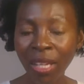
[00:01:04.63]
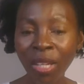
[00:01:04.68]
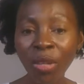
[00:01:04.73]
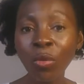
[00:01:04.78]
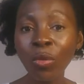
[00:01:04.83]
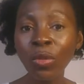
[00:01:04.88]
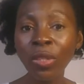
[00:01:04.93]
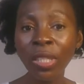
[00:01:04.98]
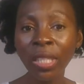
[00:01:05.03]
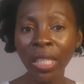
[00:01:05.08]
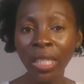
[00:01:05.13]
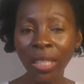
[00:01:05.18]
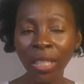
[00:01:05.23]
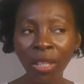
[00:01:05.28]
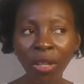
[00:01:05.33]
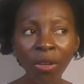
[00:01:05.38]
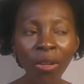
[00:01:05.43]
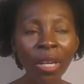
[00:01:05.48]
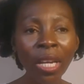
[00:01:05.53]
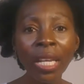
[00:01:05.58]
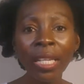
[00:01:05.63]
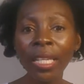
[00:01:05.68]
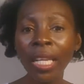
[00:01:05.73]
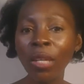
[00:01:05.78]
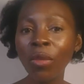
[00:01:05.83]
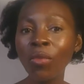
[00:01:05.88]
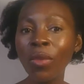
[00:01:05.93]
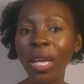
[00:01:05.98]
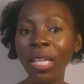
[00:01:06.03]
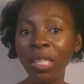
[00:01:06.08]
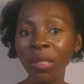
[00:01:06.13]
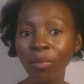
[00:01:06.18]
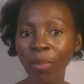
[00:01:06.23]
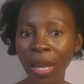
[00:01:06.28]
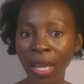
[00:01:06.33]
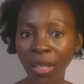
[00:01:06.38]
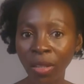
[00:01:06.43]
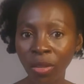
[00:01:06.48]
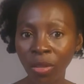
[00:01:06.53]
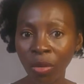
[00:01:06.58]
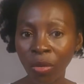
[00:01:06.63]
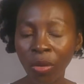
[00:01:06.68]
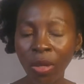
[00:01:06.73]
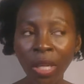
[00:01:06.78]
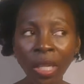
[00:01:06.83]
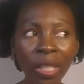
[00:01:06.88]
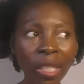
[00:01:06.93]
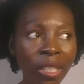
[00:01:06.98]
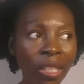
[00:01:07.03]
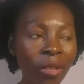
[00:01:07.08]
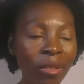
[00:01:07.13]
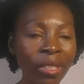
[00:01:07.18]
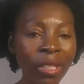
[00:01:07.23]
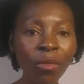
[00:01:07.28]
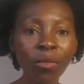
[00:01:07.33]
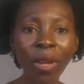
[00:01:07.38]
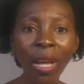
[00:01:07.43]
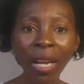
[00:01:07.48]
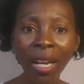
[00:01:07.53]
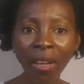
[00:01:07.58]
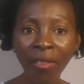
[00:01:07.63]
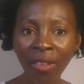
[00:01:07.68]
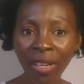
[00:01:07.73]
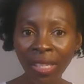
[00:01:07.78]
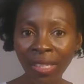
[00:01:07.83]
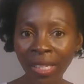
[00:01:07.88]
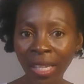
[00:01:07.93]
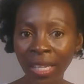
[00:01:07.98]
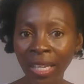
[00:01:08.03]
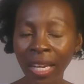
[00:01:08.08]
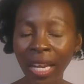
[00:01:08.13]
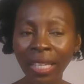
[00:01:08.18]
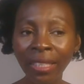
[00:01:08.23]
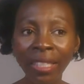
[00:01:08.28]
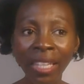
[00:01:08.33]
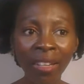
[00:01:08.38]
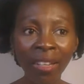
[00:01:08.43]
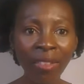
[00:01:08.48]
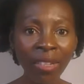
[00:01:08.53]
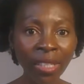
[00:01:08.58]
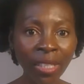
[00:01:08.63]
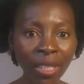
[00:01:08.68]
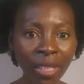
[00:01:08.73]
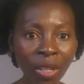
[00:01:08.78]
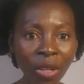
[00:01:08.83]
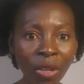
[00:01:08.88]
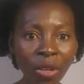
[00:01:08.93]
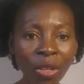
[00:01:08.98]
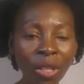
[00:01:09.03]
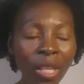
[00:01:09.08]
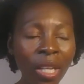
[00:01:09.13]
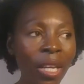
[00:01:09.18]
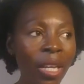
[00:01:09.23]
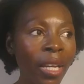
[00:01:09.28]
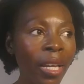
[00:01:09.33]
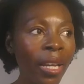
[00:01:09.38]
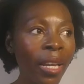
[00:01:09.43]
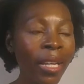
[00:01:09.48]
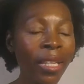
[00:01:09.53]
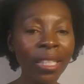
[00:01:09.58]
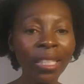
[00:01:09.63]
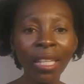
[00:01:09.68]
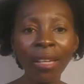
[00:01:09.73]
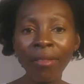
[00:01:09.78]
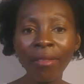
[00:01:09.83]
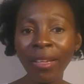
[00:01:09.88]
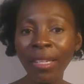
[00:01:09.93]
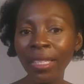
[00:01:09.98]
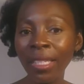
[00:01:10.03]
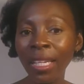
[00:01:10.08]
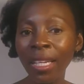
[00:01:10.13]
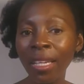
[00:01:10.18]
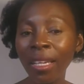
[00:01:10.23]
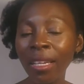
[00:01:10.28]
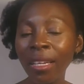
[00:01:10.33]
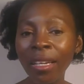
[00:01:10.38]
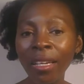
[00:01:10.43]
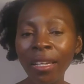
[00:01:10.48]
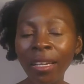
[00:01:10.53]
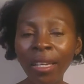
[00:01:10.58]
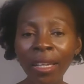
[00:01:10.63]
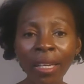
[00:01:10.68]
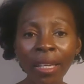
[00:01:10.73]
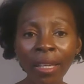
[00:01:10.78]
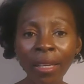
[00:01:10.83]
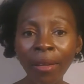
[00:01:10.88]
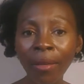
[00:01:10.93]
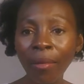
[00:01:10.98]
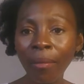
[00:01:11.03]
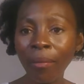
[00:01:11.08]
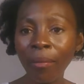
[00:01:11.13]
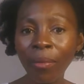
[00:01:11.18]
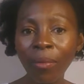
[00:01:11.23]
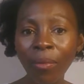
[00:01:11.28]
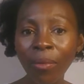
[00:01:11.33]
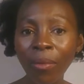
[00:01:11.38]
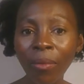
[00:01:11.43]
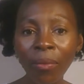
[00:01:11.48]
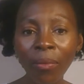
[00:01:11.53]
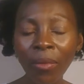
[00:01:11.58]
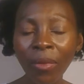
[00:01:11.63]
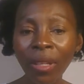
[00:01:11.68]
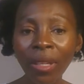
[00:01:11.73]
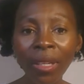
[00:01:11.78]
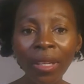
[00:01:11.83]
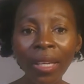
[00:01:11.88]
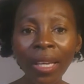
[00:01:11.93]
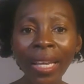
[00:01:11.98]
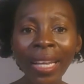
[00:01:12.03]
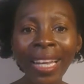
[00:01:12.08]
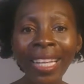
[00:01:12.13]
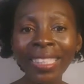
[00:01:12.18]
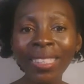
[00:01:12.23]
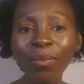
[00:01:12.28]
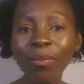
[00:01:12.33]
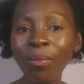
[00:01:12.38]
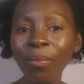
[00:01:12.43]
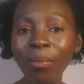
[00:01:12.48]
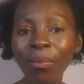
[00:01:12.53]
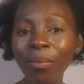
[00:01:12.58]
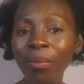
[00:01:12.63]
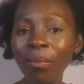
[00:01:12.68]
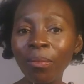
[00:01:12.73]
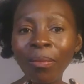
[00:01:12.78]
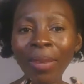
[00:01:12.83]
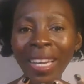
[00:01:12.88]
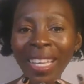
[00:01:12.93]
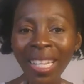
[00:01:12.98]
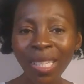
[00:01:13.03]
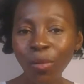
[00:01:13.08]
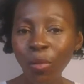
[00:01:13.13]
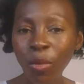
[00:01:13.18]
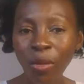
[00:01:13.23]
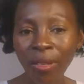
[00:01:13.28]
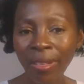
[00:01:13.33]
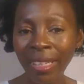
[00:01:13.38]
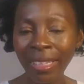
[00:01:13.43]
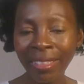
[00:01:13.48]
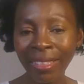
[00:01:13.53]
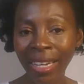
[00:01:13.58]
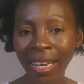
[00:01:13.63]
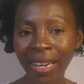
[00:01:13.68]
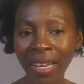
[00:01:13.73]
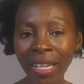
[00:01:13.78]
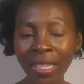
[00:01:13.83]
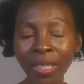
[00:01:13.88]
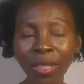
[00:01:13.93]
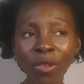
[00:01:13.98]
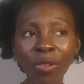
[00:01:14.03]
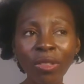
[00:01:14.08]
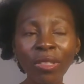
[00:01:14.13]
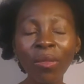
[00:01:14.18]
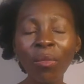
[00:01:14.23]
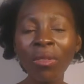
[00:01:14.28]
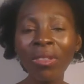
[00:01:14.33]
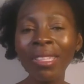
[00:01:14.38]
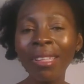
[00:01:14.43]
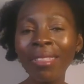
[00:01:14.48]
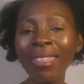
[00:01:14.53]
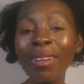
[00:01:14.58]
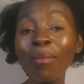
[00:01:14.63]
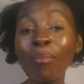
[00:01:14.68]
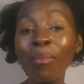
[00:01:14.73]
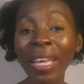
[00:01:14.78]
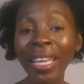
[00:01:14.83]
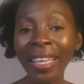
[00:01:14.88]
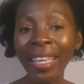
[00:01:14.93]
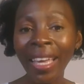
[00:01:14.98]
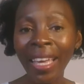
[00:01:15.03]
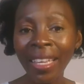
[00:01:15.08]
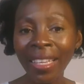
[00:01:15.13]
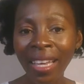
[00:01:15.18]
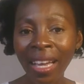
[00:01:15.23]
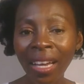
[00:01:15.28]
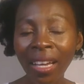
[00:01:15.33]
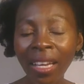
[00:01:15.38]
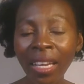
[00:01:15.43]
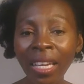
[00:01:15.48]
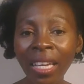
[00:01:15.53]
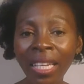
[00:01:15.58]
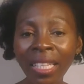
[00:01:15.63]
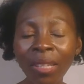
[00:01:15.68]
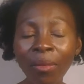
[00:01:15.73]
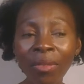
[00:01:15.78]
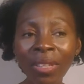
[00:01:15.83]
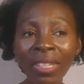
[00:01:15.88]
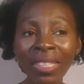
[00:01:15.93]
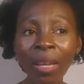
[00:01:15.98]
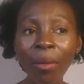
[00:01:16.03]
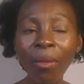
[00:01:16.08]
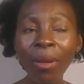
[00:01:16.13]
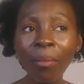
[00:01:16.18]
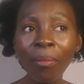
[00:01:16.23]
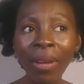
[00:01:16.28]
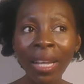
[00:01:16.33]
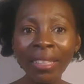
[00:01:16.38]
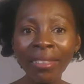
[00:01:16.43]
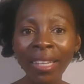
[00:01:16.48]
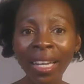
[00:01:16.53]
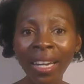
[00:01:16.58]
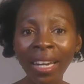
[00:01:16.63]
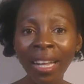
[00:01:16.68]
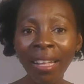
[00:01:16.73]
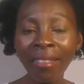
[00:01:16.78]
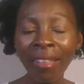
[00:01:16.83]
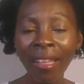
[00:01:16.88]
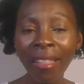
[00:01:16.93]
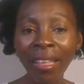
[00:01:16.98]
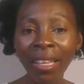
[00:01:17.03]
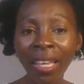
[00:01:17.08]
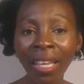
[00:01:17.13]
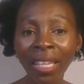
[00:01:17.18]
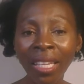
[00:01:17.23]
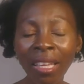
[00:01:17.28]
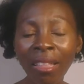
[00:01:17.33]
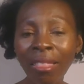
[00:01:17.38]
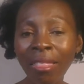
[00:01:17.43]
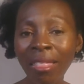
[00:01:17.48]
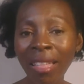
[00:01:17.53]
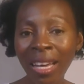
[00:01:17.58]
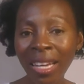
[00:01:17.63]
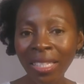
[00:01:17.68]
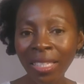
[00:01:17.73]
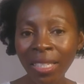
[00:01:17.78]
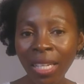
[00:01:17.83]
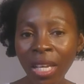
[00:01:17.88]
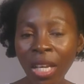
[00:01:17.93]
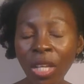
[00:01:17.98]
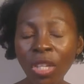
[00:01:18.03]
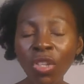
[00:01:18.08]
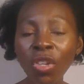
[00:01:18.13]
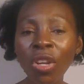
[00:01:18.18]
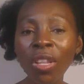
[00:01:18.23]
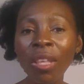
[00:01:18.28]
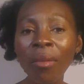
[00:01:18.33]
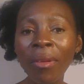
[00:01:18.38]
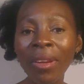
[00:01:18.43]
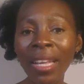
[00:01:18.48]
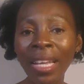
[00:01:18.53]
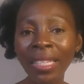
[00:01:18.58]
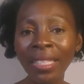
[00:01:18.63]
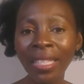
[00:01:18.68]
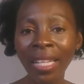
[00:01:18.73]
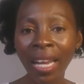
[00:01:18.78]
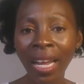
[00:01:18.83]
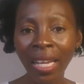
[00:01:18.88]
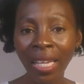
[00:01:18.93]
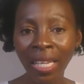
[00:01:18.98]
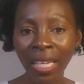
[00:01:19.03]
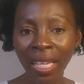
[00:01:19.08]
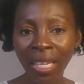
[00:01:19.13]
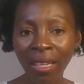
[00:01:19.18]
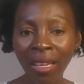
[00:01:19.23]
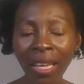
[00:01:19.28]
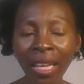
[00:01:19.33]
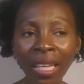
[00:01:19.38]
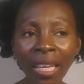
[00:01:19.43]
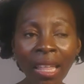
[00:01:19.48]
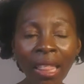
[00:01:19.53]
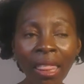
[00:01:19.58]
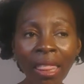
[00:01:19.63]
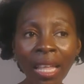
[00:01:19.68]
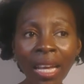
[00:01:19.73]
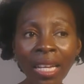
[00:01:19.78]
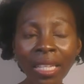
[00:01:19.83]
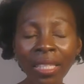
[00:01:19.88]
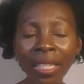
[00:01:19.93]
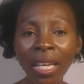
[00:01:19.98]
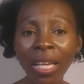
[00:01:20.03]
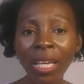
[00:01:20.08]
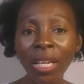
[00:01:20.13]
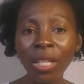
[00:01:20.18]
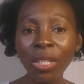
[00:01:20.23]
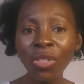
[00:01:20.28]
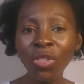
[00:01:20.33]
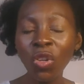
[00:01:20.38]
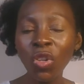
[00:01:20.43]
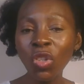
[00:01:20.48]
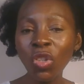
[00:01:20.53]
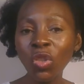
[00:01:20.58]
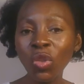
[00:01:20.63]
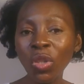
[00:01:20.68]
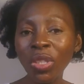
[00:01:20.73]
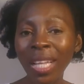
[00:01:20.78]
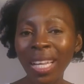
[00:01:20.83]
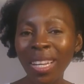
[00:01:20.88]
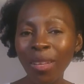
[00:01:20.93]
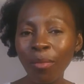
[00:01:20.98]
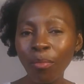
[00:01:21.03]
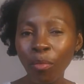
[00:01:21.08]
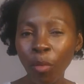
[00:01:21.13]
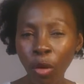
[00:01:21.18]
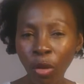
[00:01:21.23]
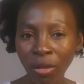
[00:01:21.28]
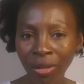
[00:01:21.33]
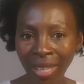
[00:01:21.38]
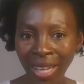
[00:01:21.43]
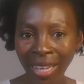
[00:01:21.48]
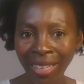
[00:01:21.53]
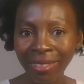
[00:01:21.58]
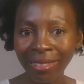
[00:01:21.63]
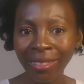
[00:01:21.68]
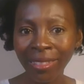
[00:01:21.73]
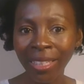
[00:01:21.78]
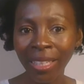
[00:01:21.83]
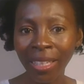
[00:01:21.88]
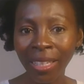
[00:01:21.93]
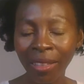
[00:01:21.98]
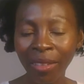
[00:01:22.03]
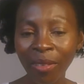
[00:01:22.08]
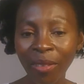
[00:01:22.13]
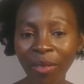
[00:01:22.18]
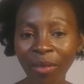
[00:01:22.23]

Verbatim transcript: en ningún sitio ni en un aspecto, ni te ves en una revista, ni en la televisión, eh, ni te ves eh, eh, en las vallas publicitarias, entonces te empiezas a hacer pequeña y te empiezas a plantear la idea de que quizás yo no debería estar aquí, quizás yo no soy tan importante.